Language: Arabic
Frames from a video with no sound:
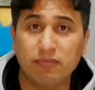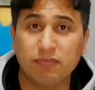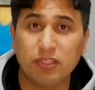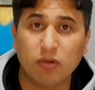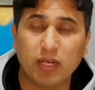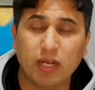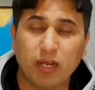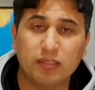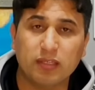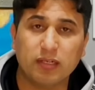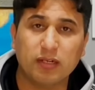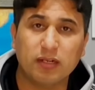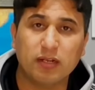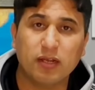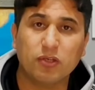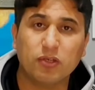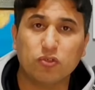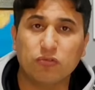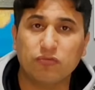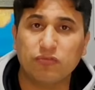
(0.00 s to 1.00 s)
اللي غادي
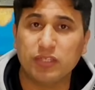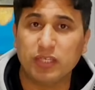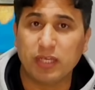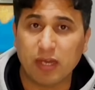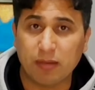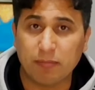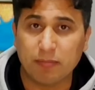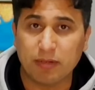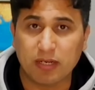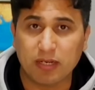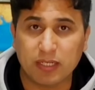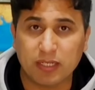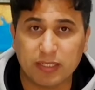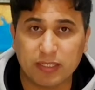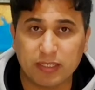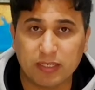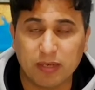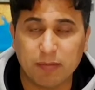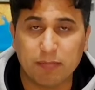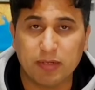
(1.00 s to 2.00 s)
نناقشوا فيه أمر اللي
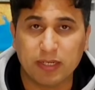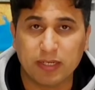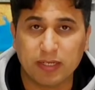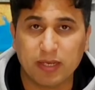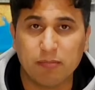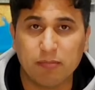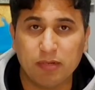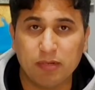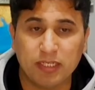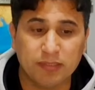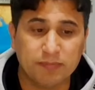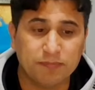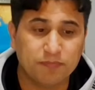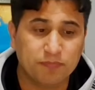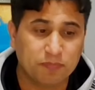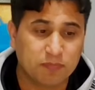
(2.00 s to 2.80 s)
كيهمنا كاملين